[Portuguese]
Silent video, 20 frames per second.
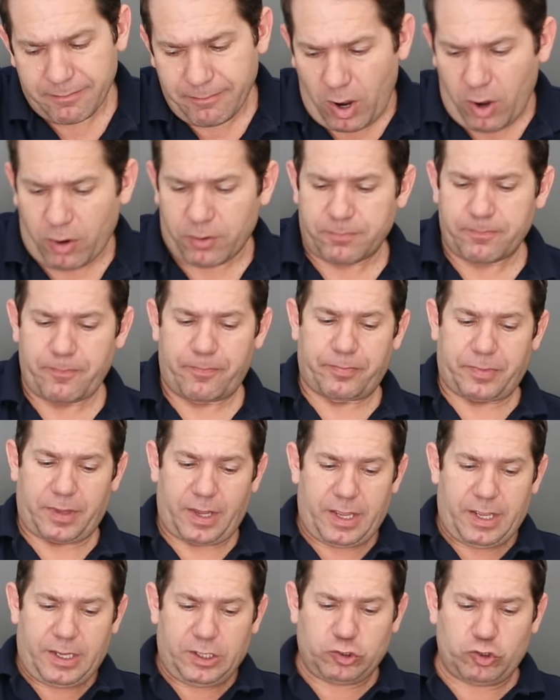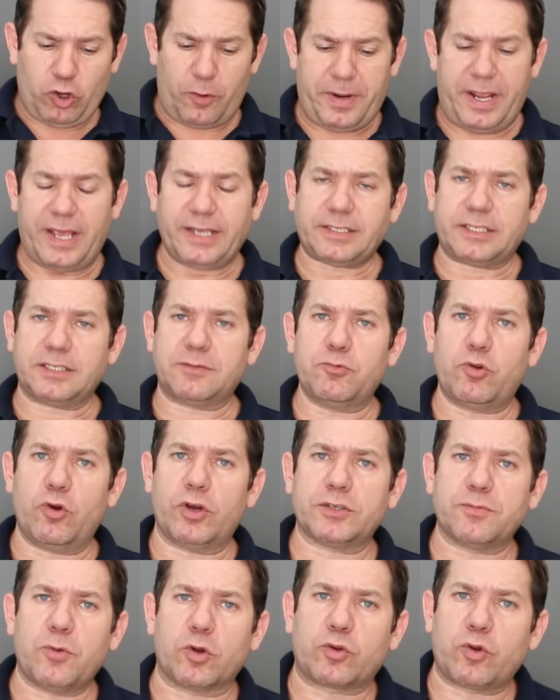Bom, sobre esses
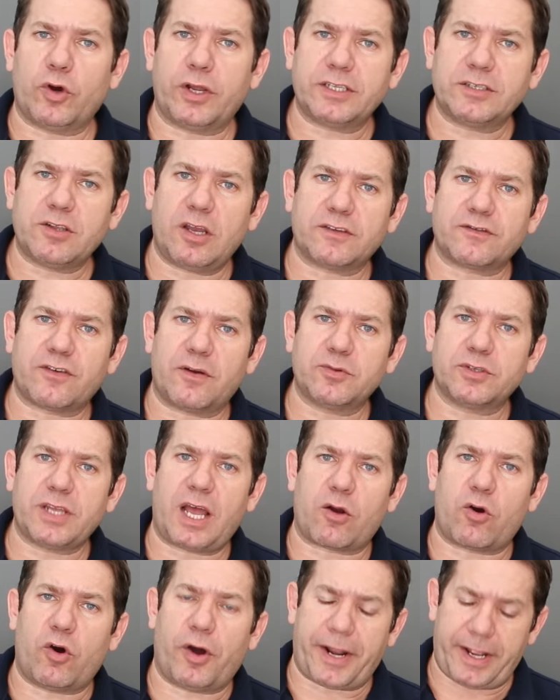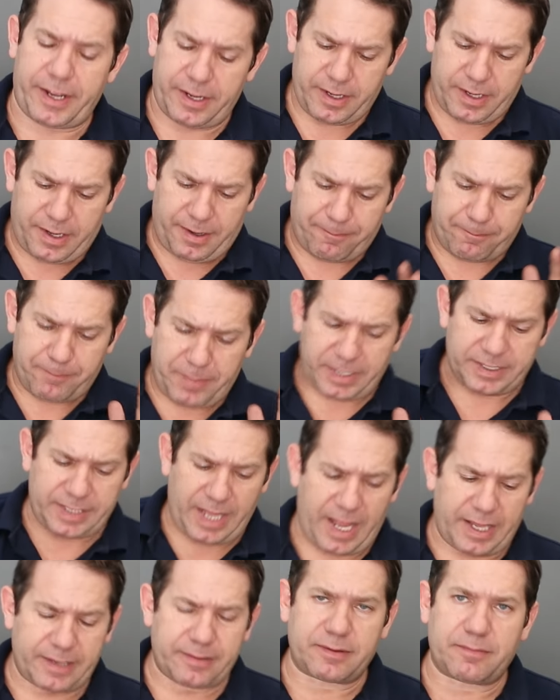dois motores nós vamos agora
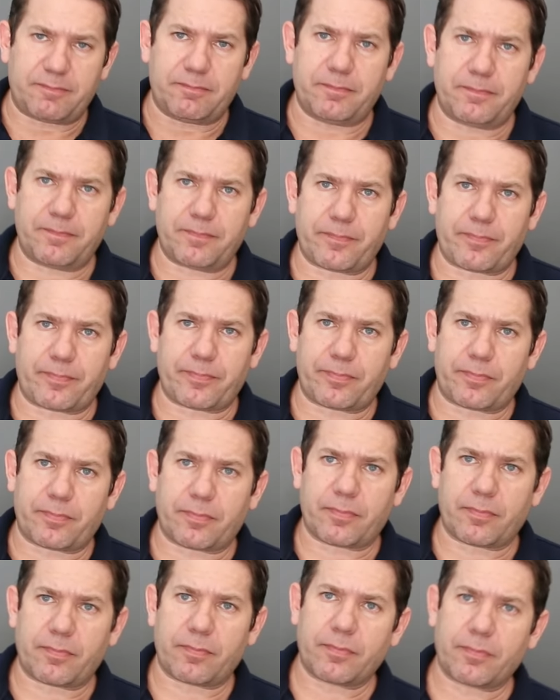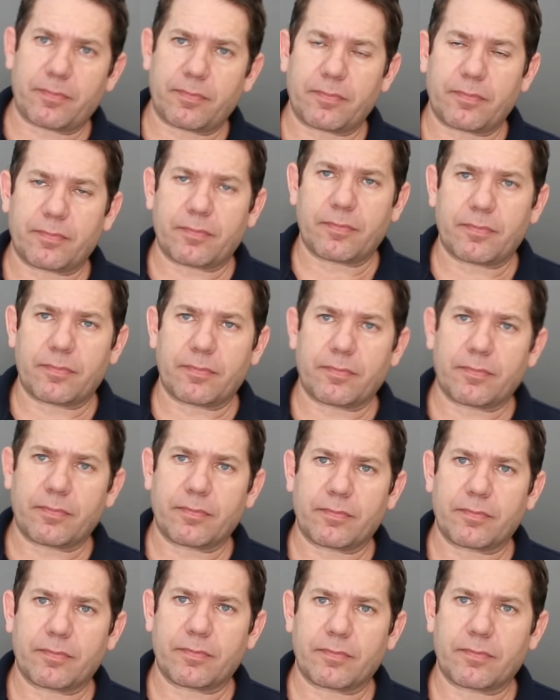Mandar é só para salientar Ford K
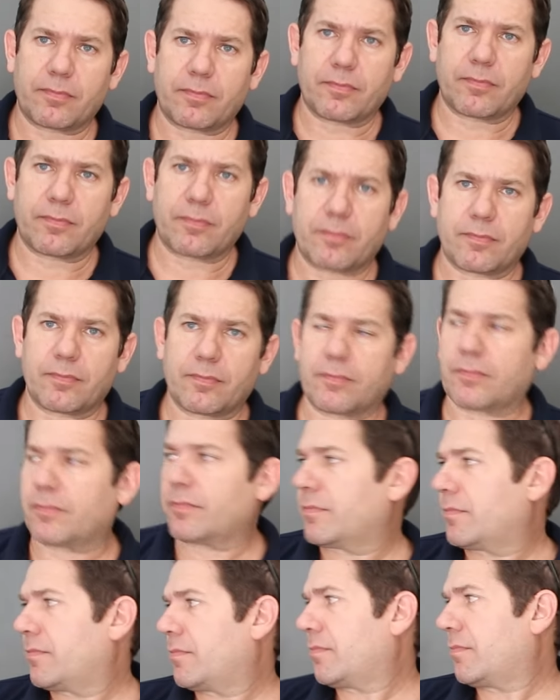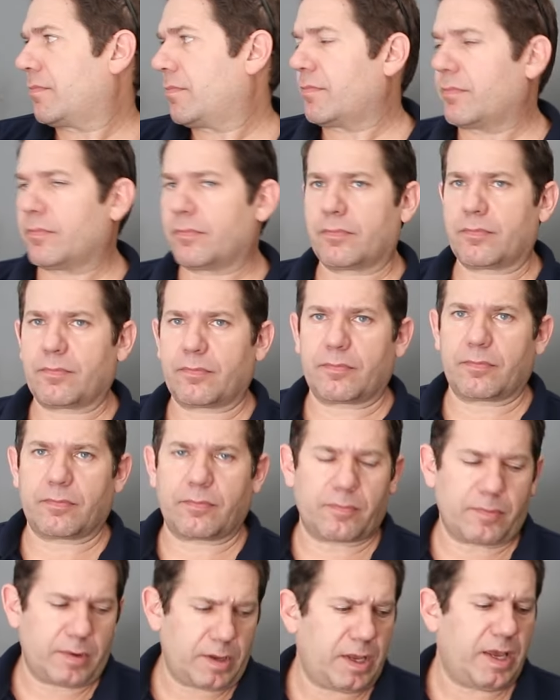1.0 3 cilindro e Onix
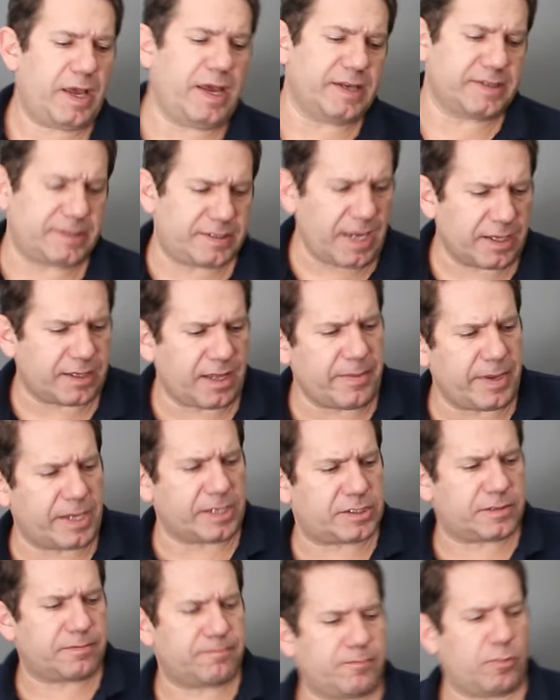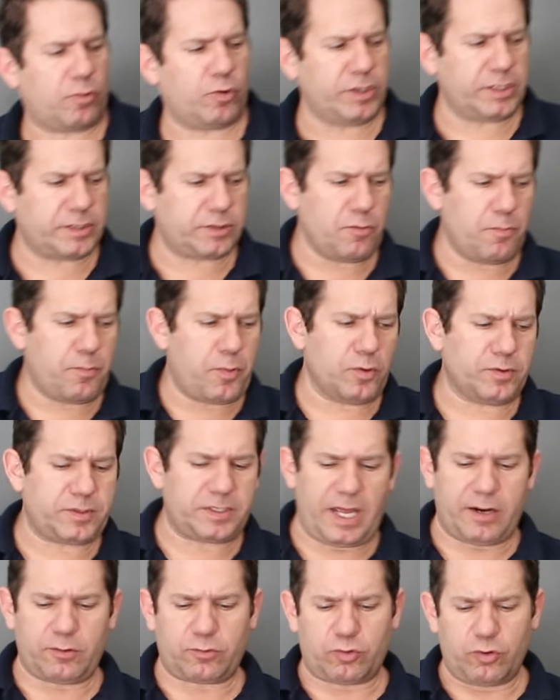Turbo. Exatamente, Onix
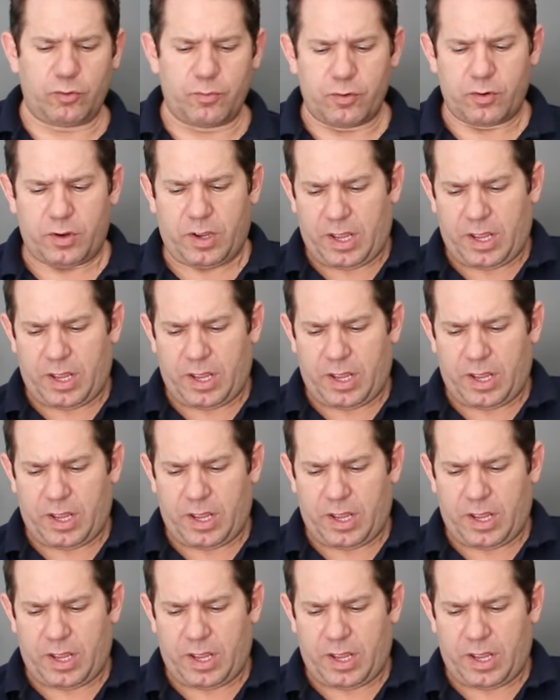1.0 Turbo.